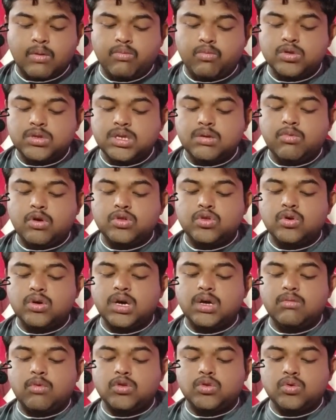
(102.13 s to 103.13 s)

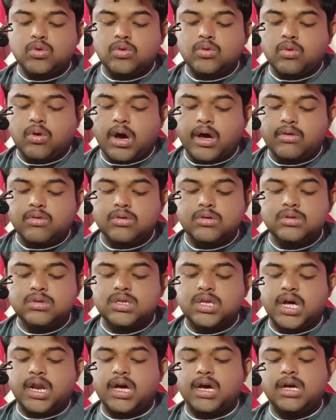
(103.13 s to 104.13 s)
প্রতিবন্ধকের মতো কারণ
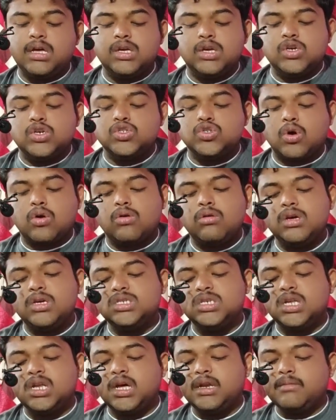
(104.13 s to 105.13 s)
তারা
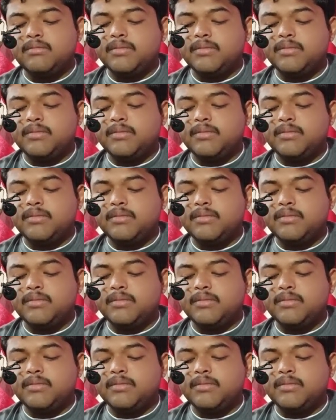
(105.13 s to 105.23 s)
সকলেই ছিলেন